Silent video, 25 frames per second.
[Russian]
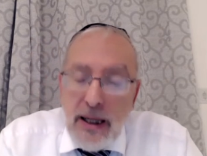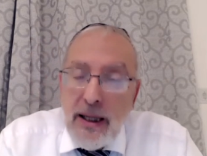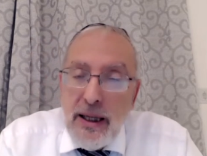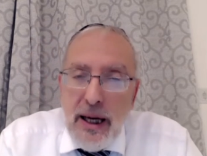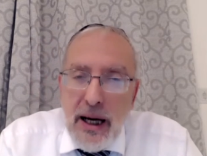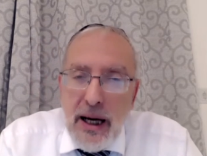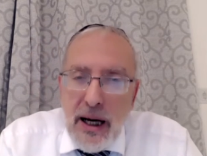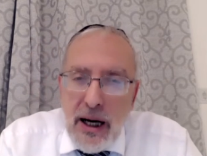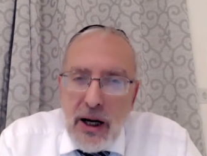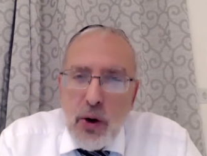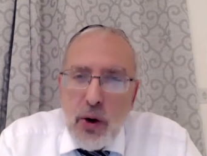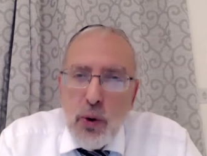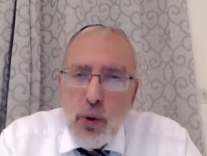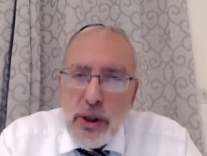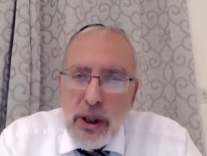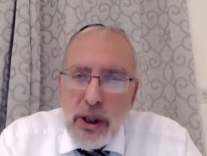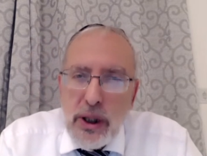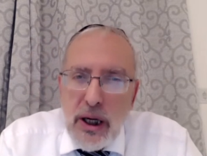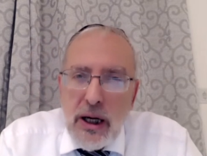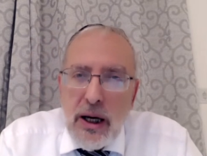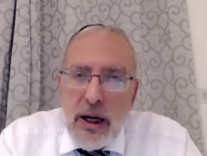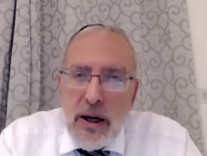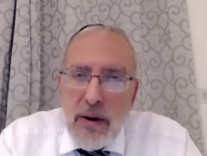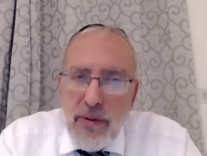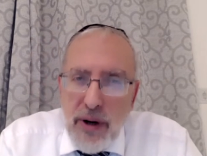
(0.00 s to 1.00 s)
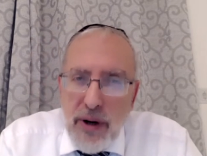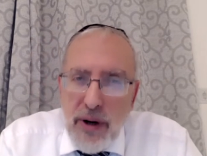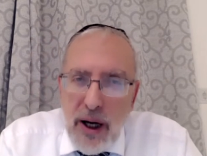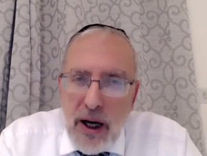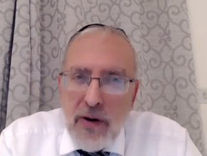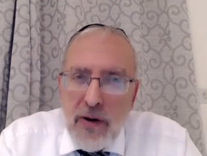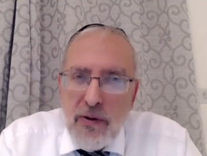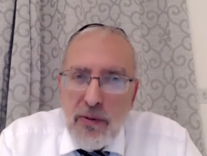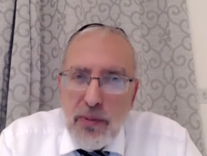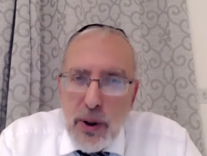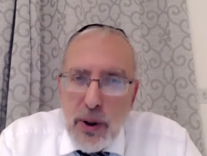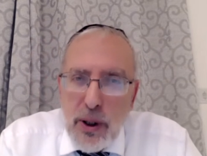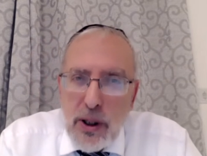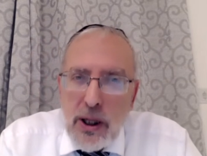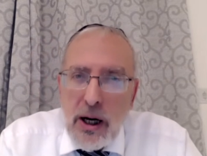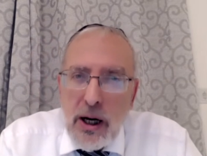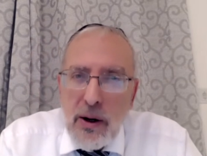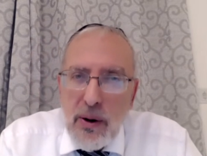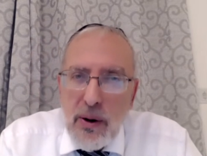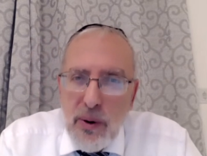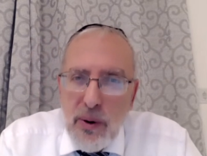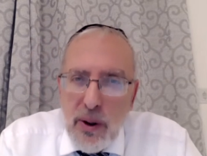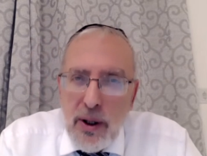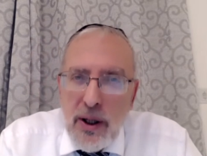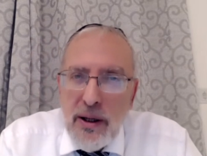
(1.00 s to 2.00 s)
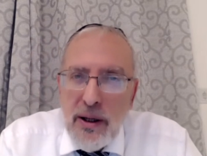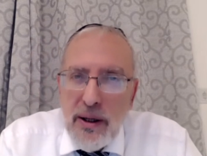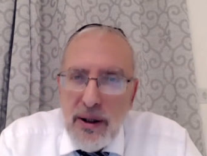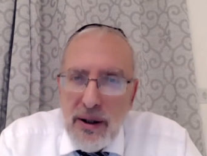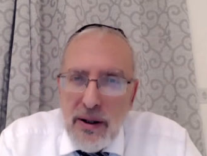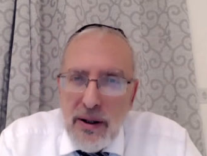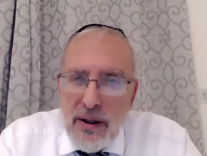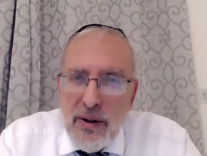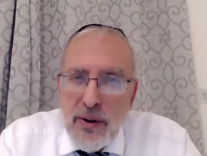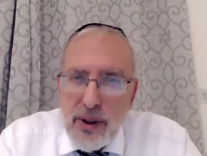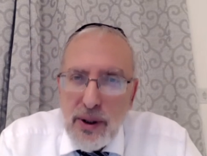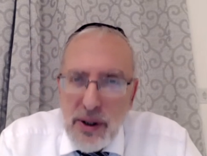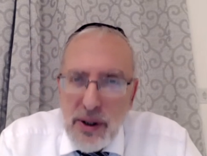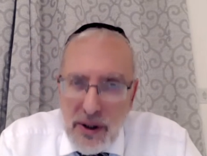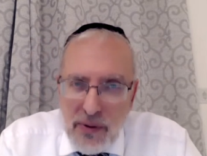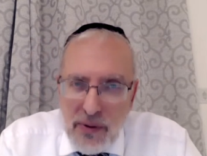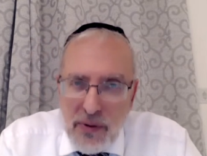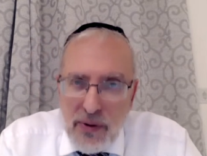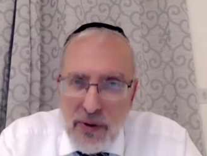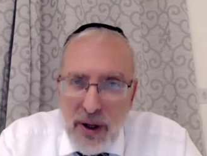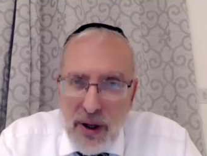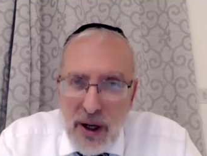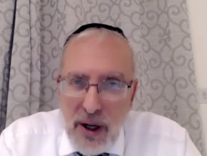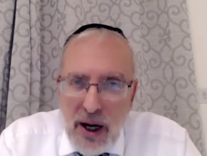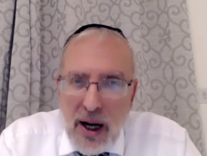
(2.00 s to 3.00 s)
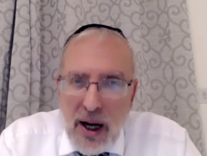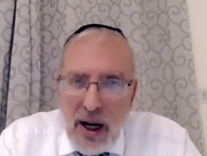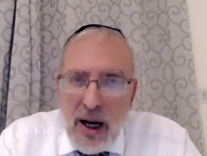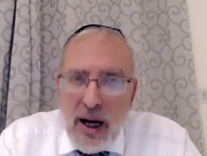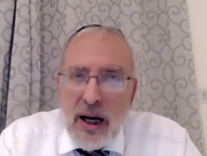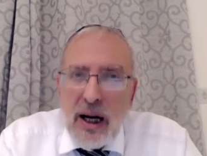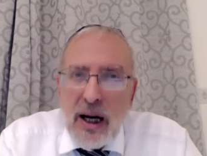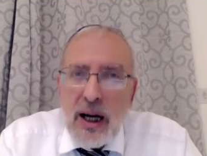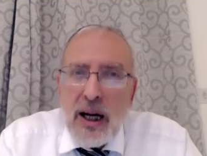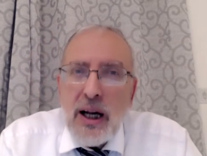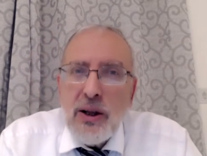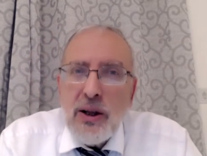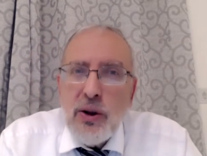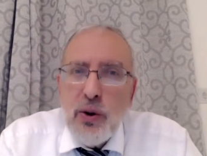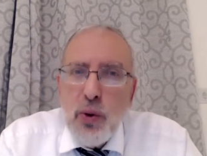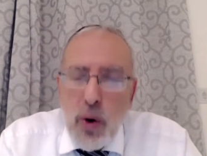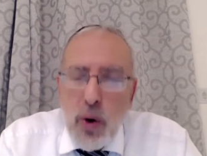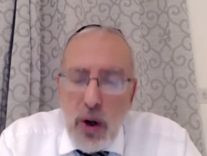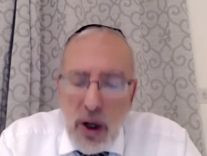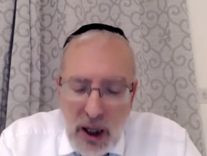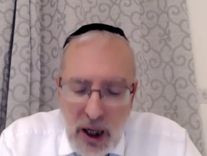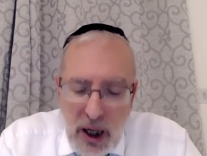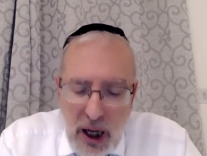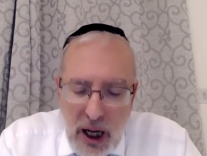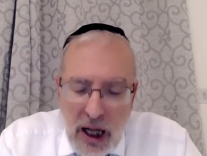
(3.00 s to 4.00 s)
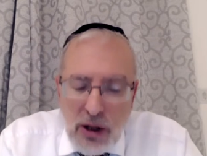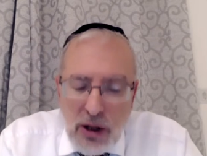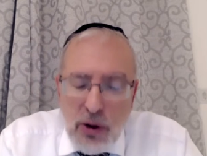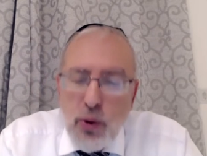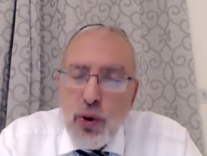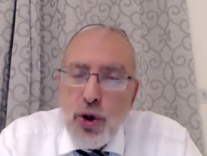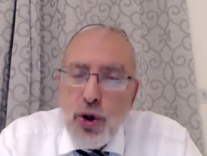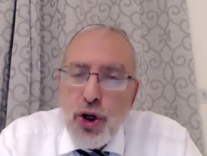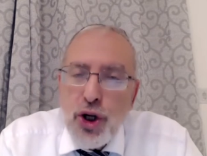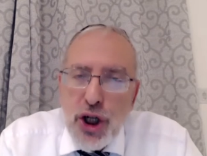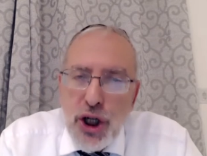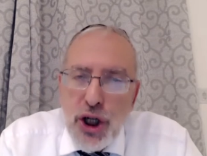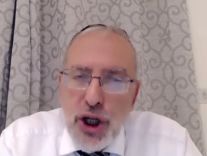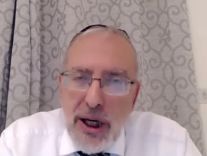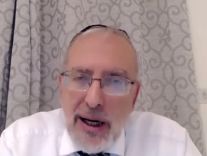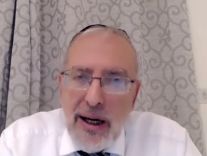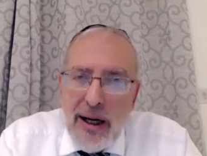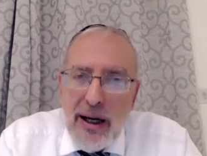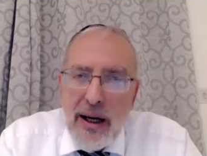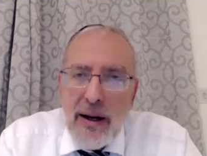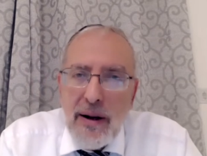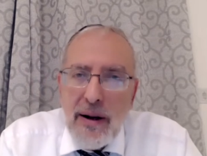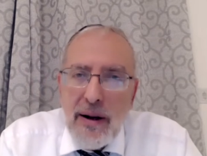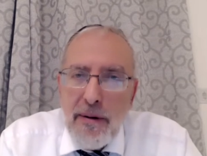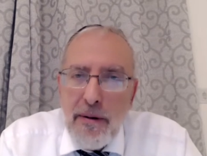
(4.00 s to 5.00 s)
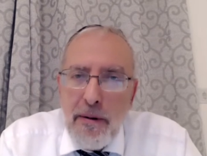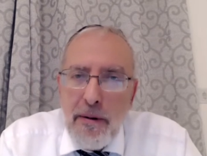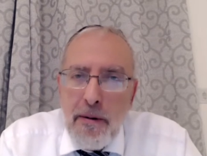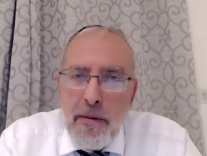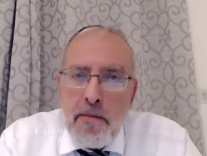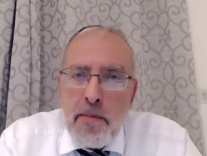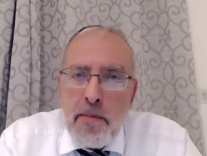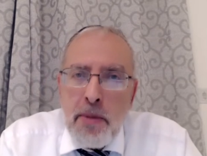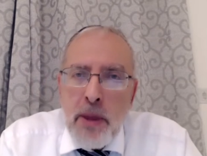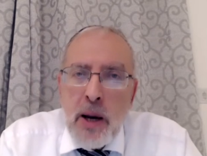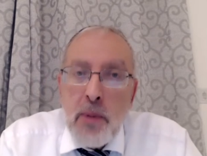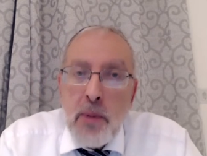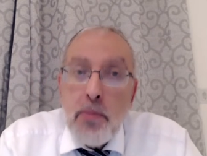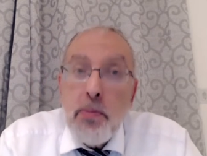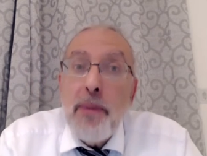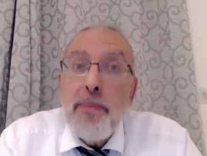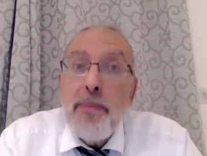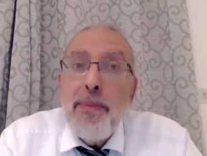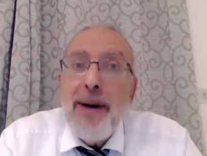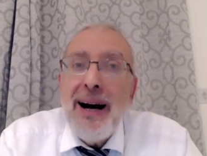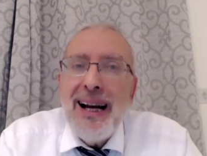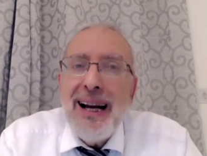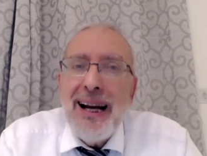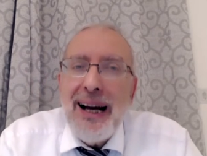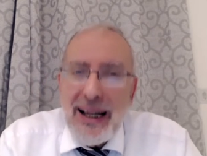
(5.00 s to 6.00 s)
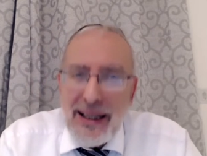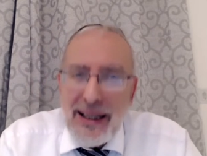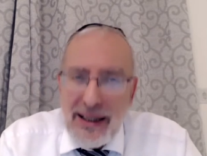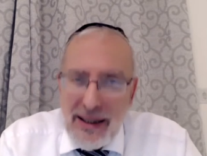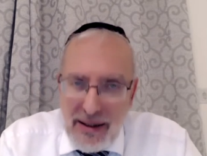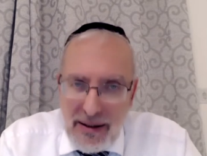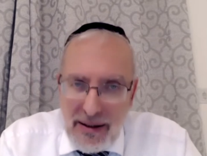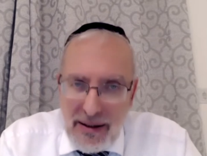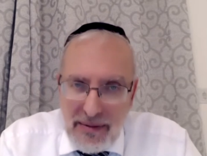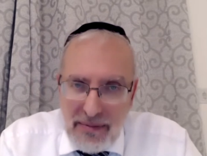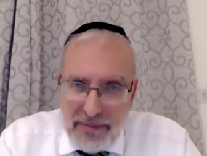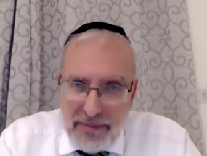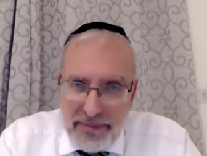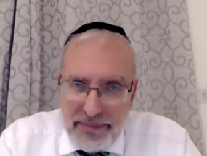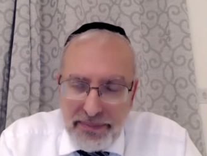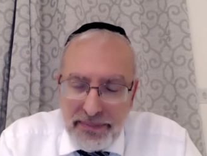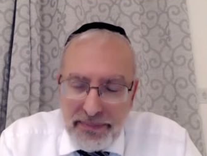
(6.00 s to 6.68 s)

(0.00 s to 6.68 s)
Тех русских евреев, мой дорогой Йосиф, которых отучили помогать.